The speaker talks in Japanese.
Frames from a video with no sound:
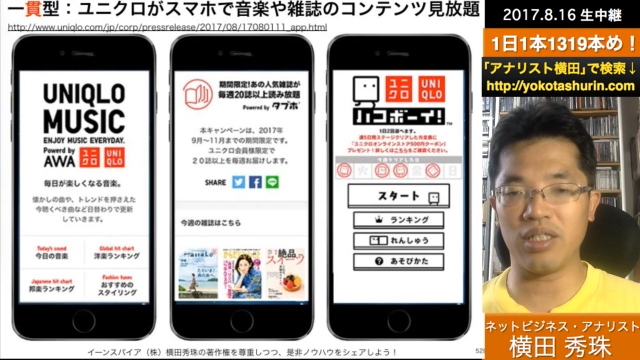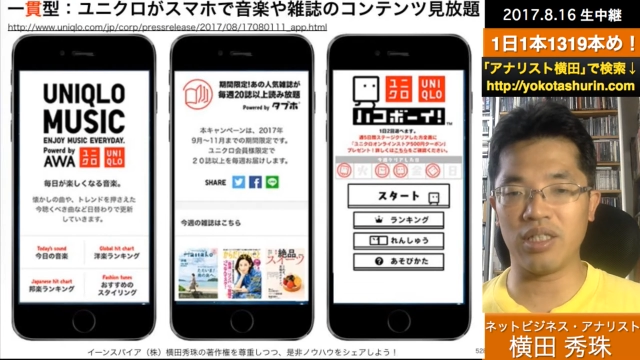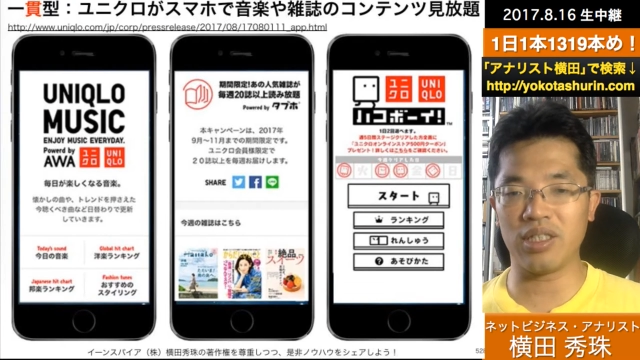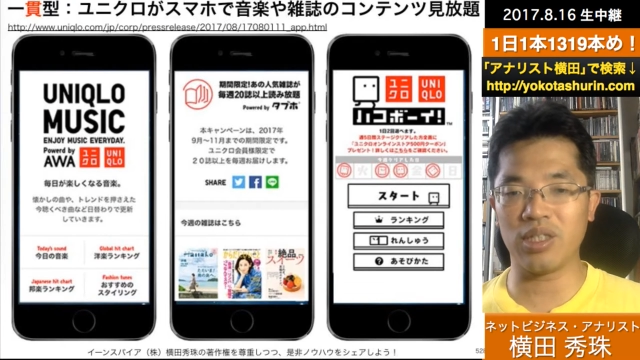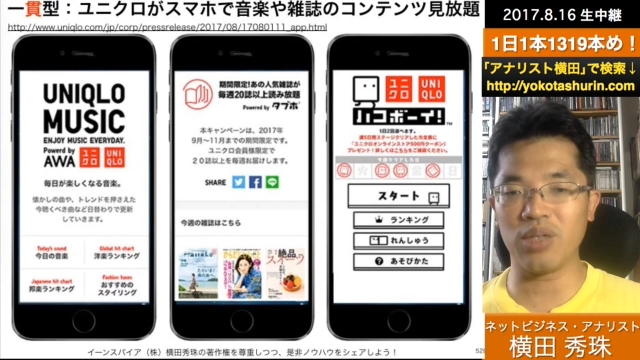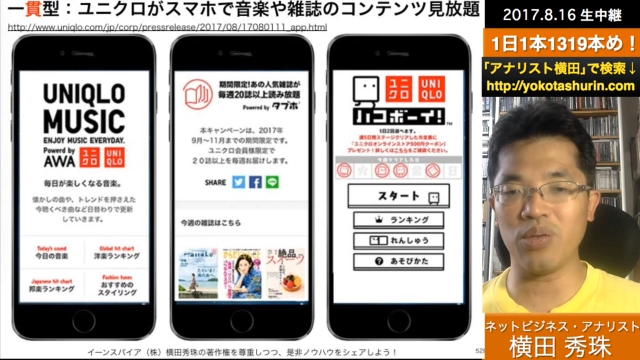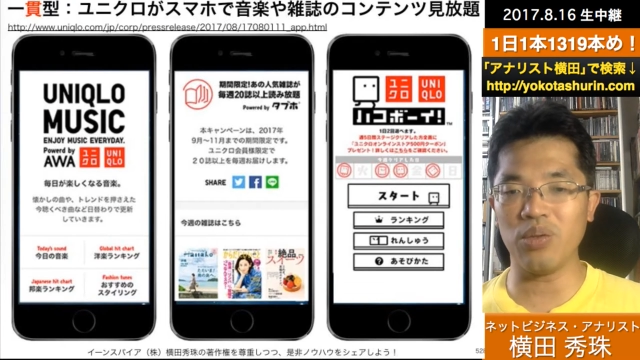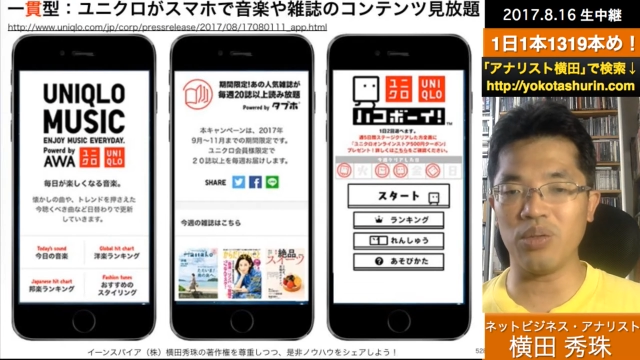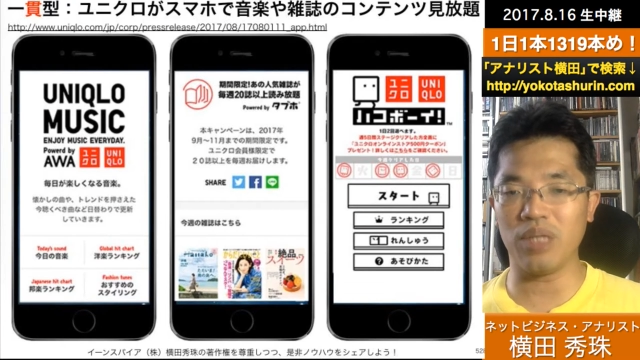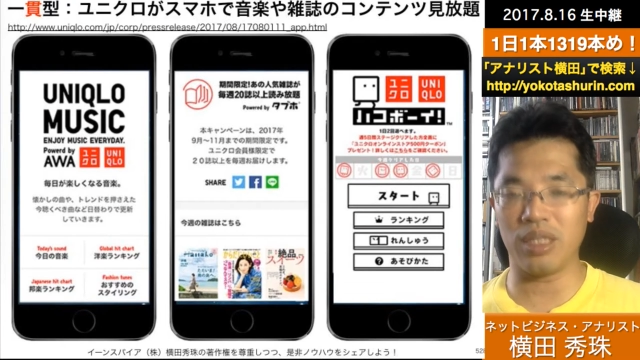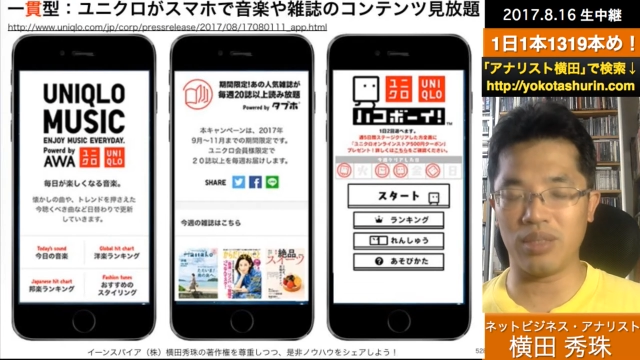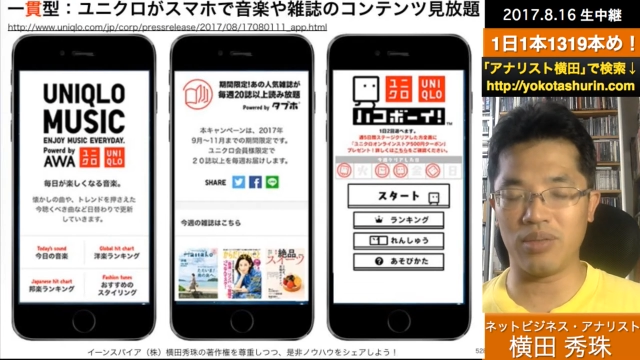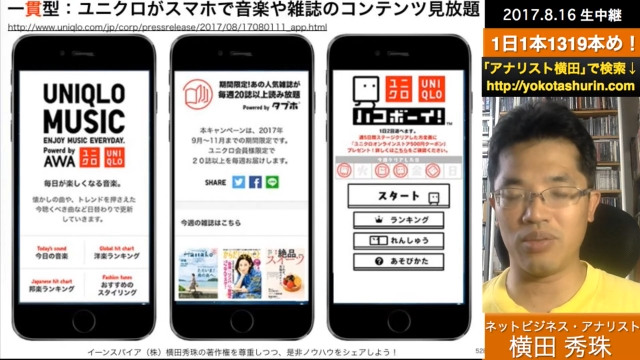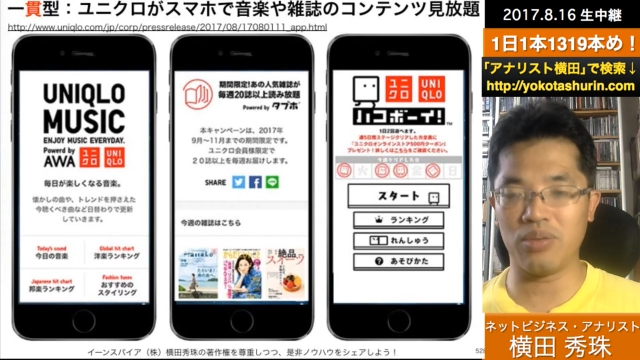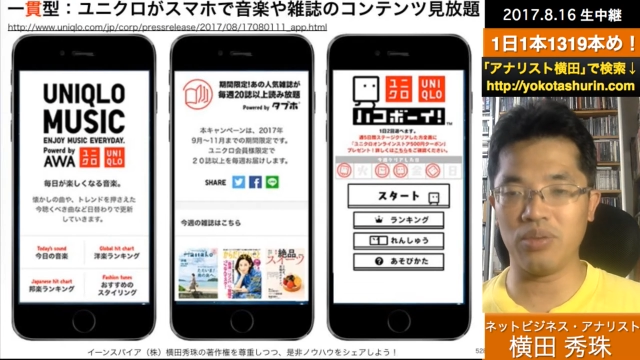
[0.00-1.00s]
聞き放
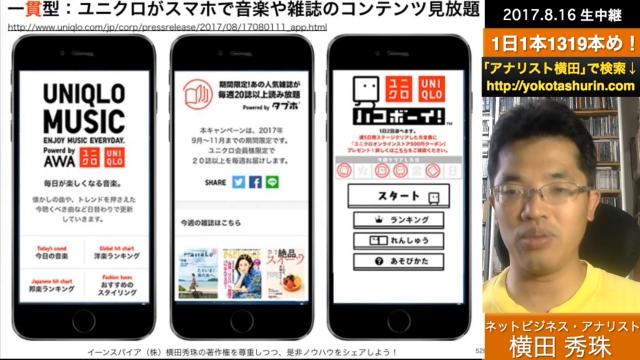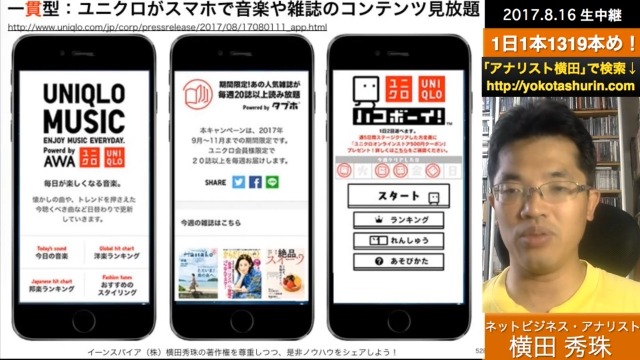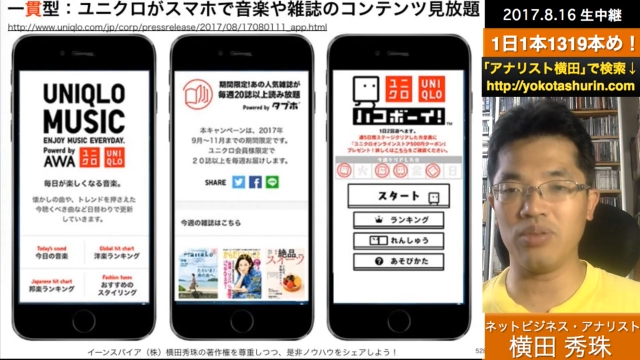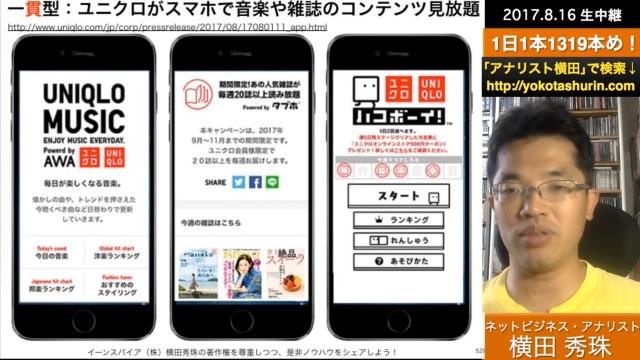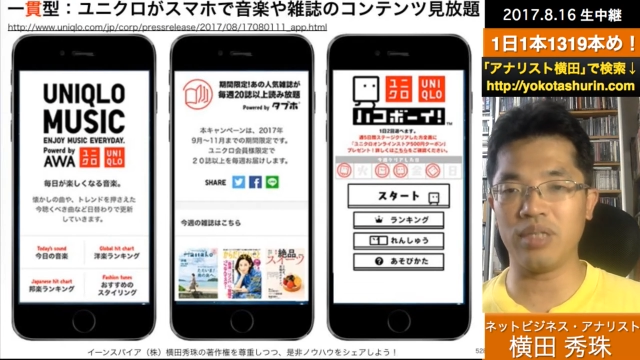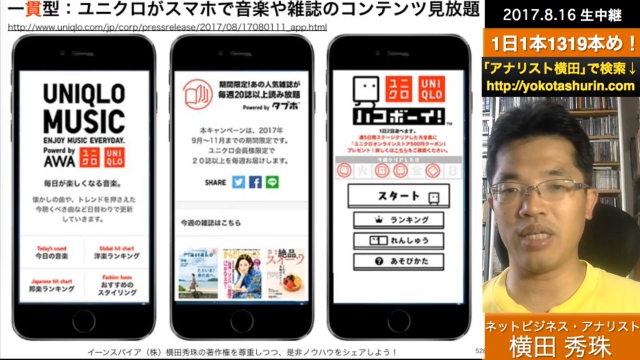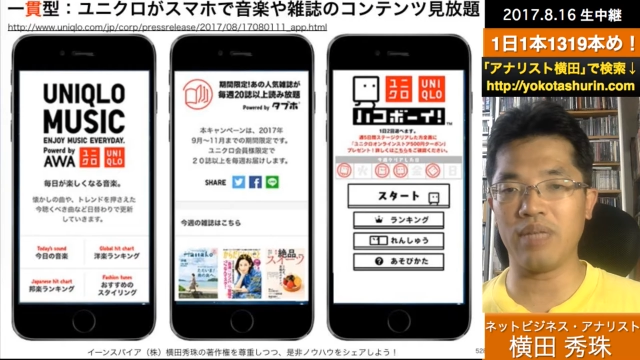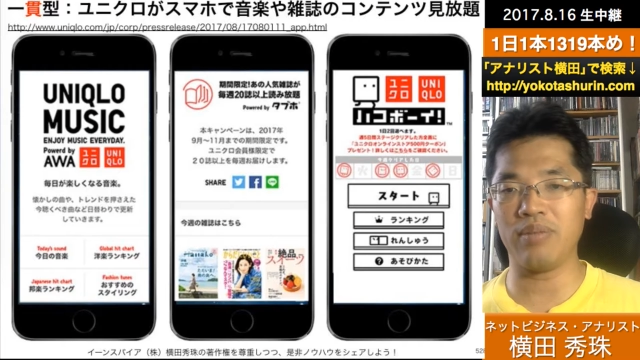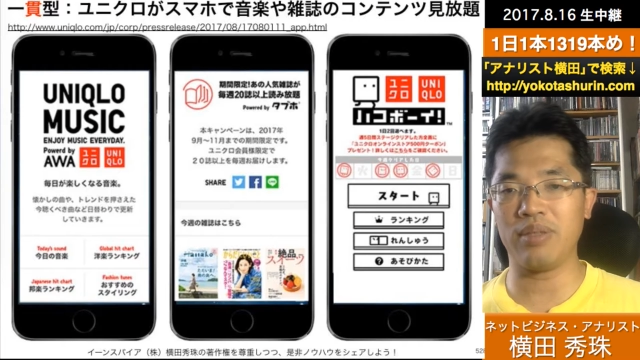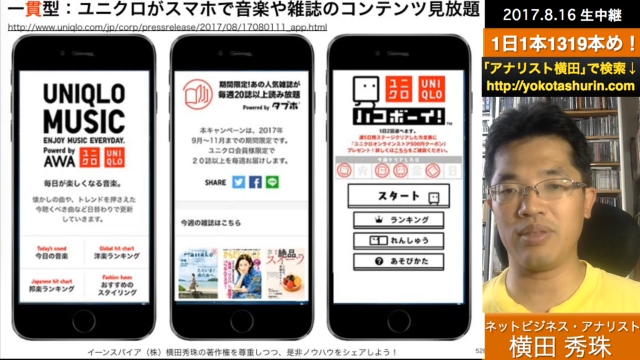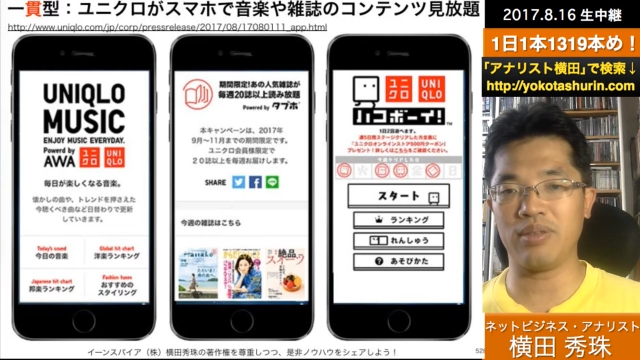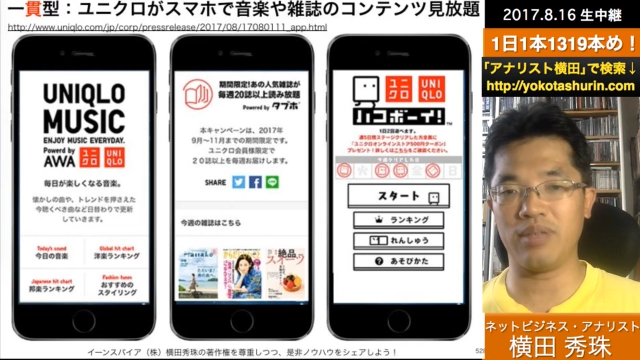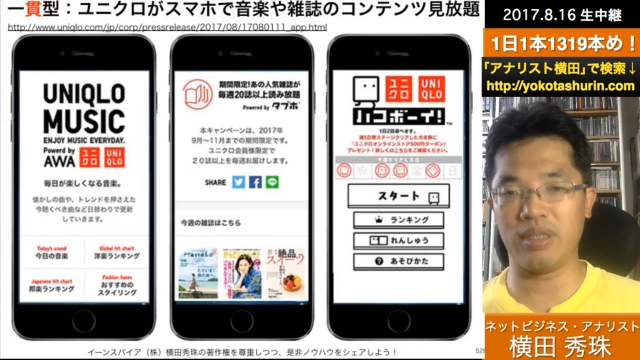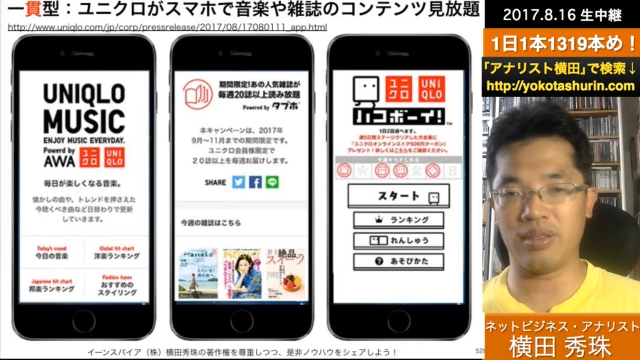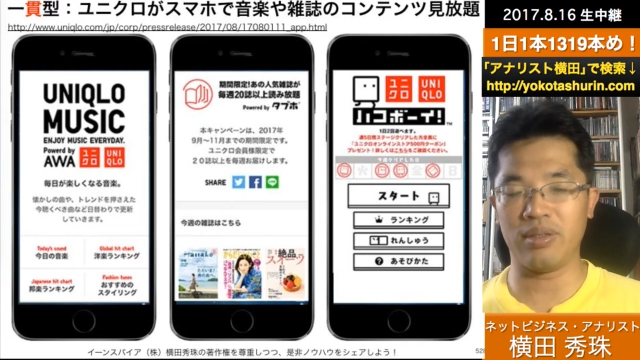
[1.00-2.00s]
題という
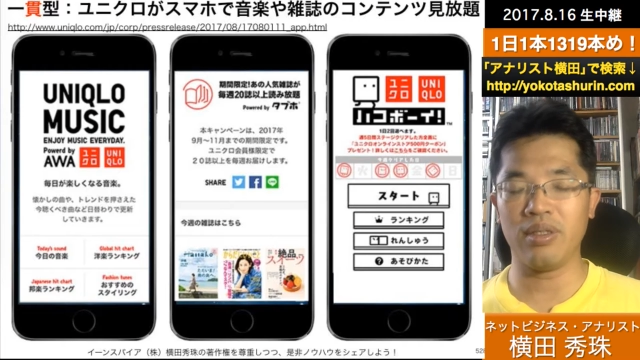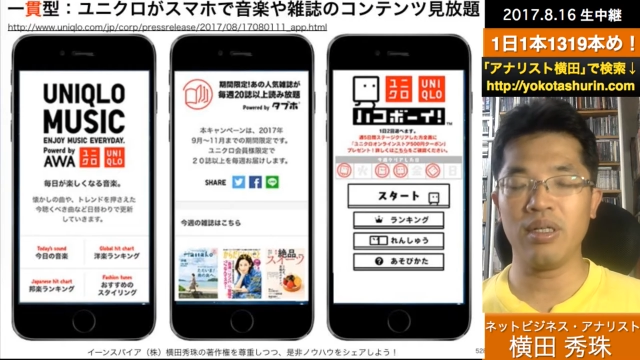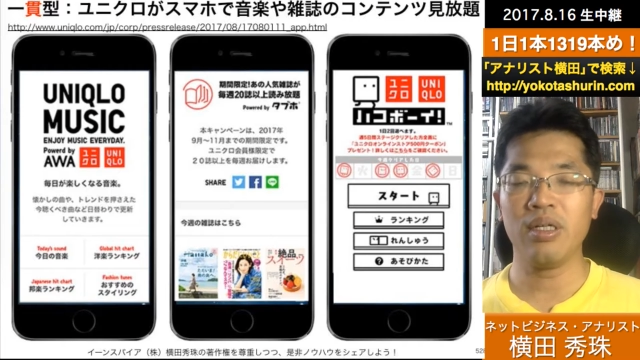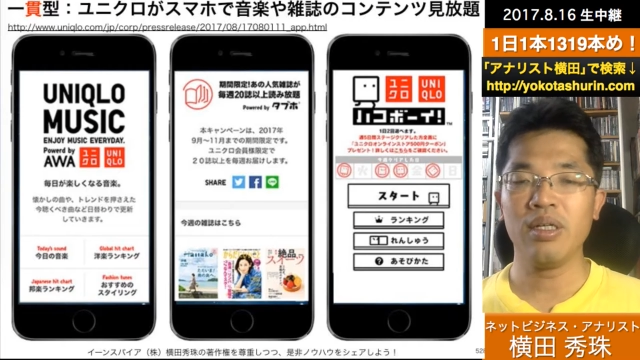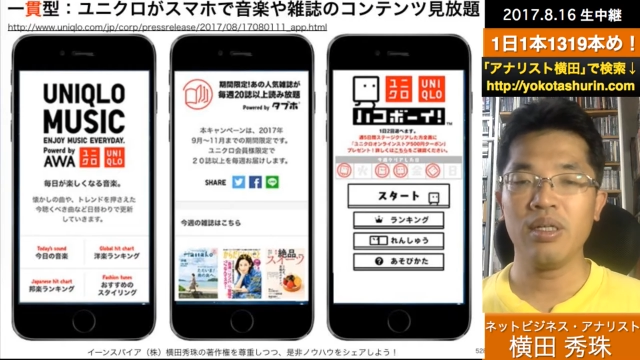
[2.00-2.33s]
サービスです。